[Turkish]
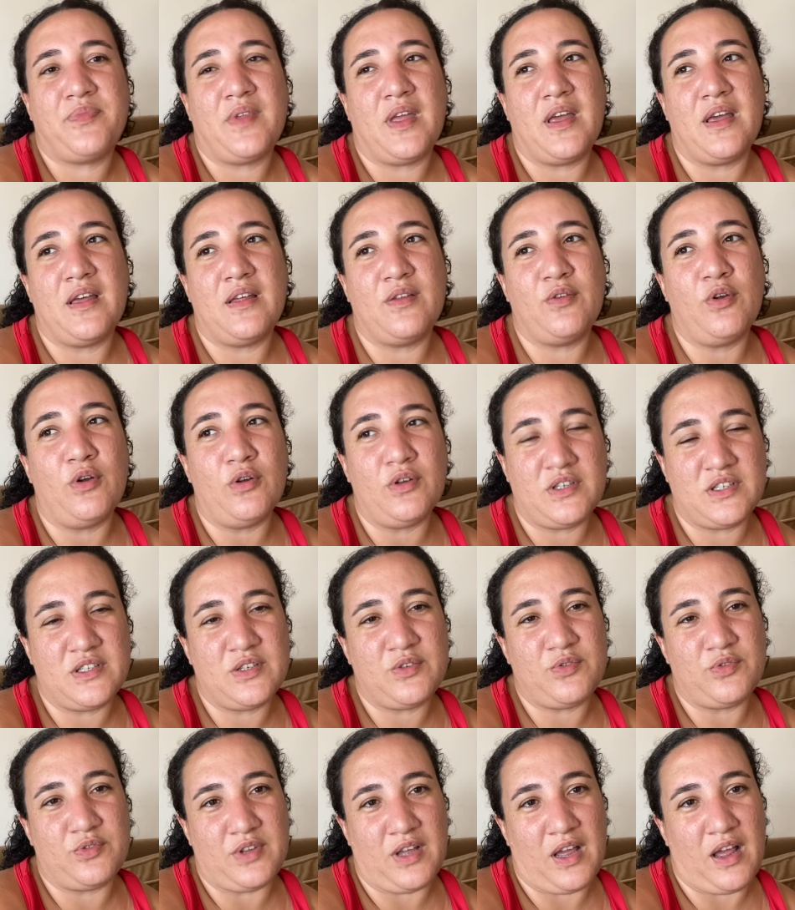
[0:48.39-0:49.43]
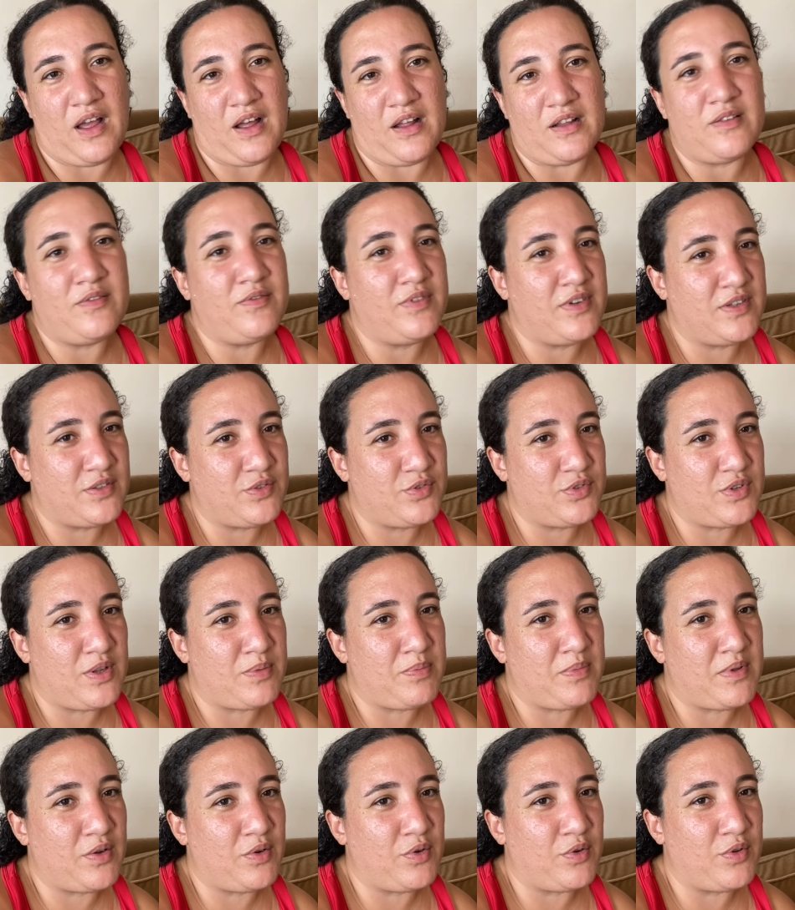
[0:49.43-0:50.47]
E, ee, 4 kişi yurtta kaldım. Fazla
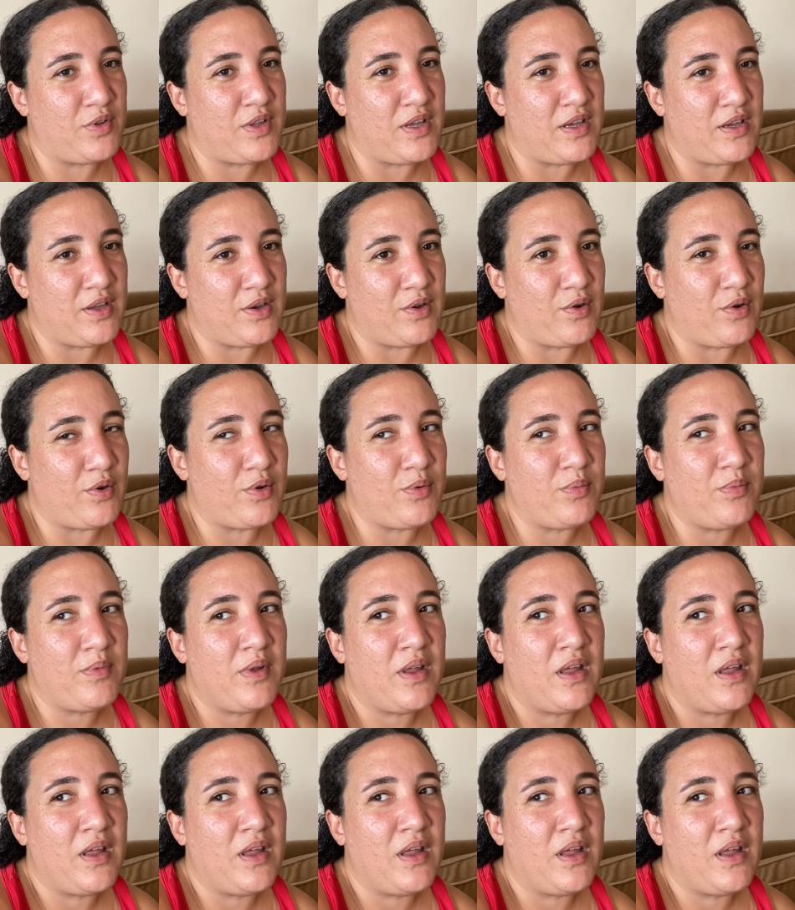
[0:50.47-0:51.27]
uzatmadan konuya giriyorum.